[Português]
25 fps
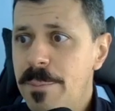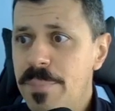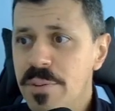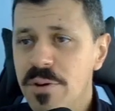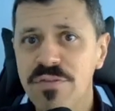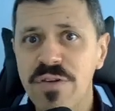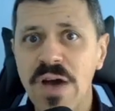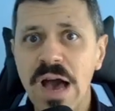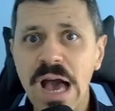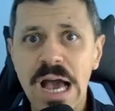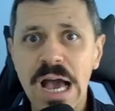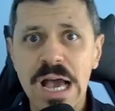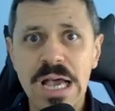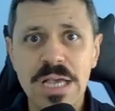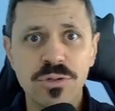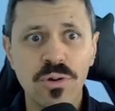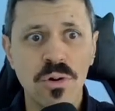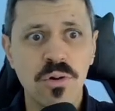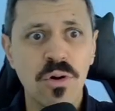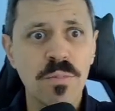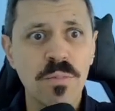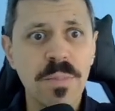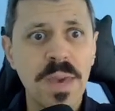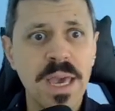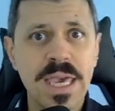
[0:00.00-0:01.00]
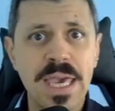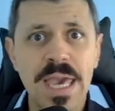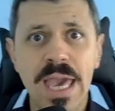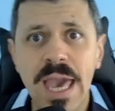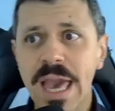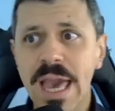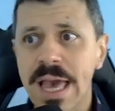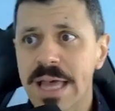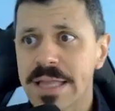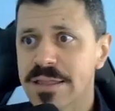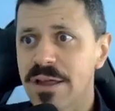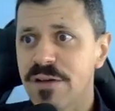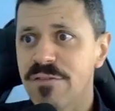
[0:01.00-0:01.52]
Vai pro Vasco, como
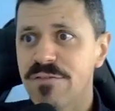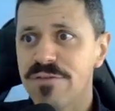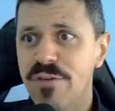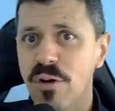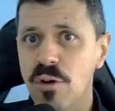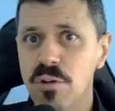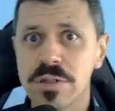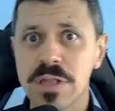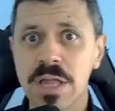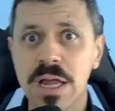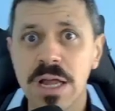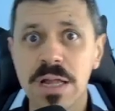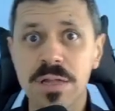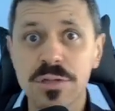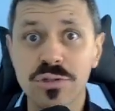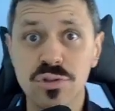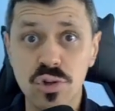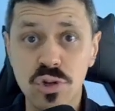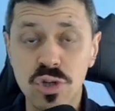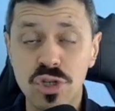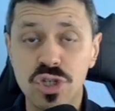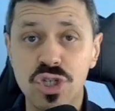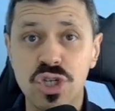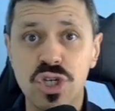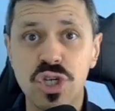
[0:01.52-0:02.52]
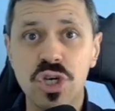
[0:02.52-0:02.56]
é que é? Tá voltando,